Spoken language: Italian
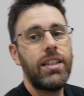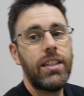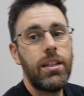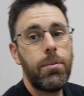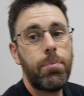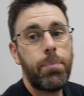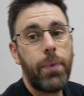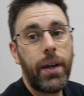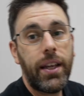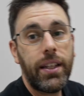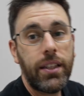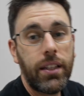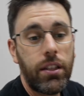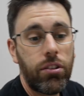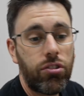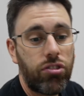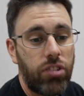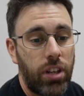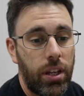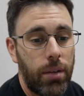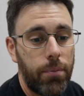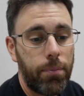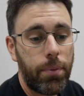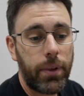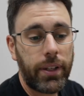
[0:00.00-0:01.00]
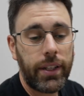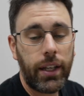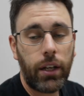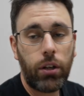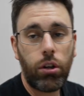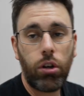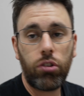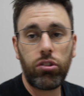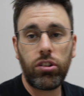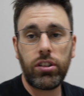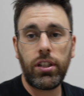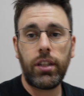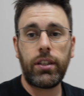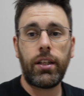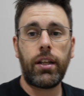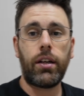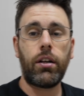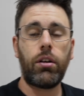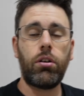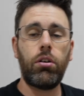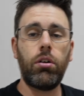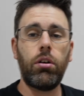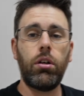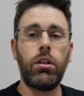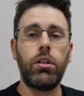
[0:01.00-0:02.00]
Dipende sempre da cosa andate a
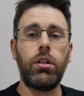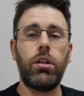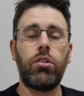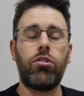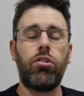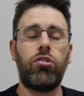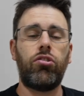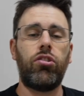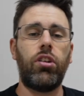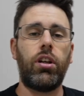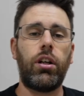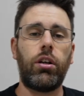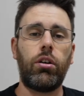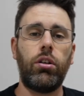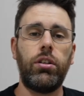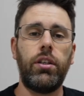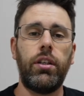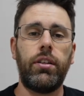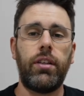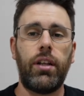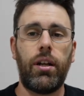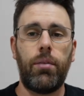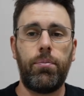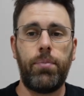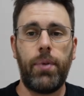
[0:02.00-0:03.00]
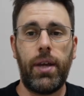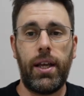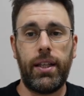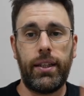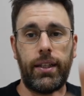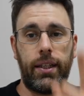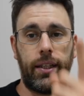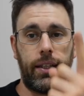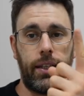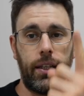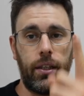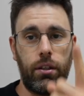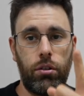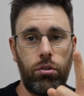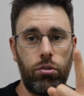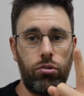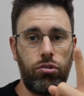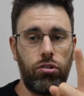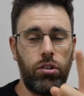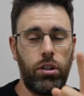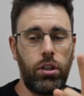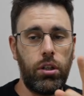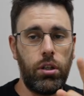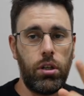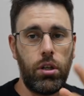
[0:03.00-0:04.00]
raccogliere, cioè se raccogliete una pianta che è
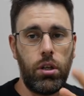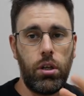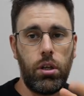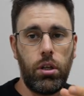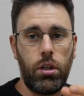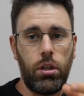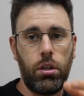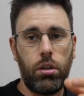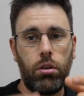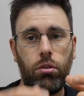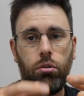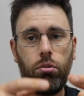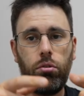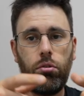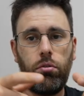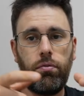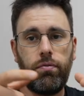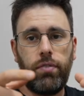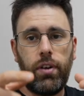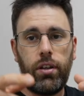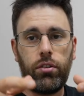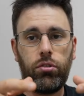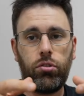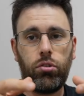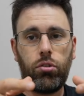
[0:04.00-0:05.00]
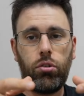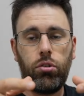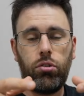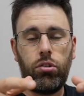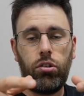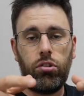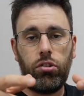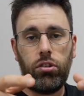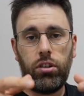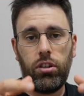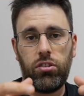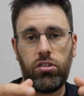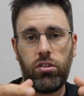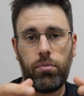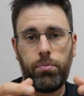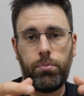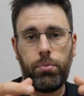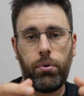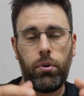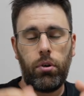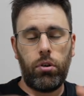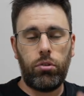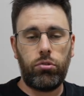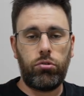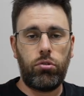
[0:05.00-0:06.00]
così, con un vaso così siete già a
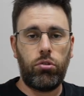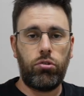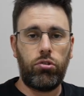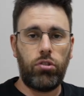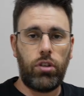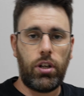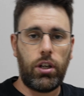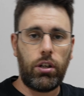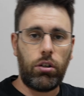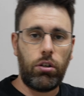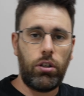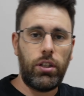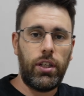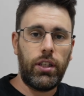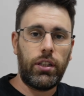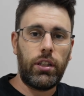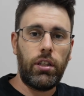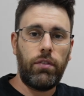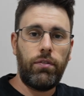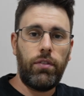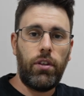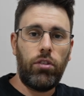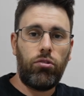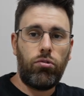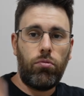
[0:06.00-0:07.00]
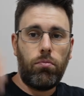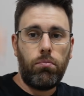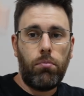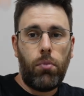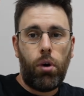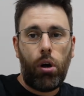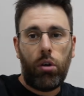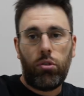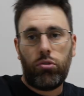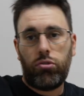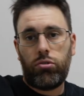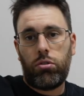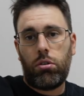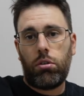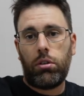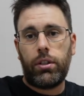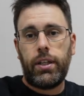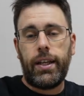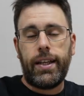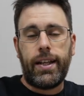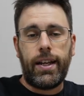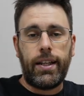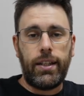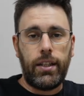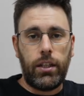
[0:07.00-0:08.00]
posto, se raccogliete invece un mostro che è
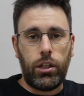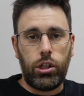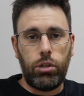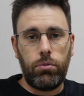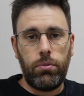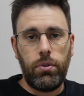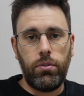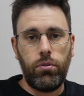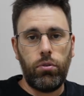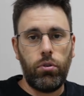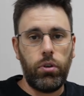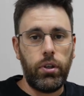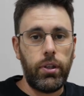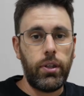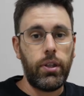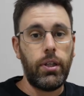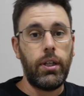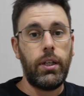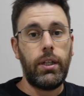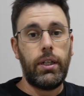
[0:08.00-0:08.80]
grande come voi,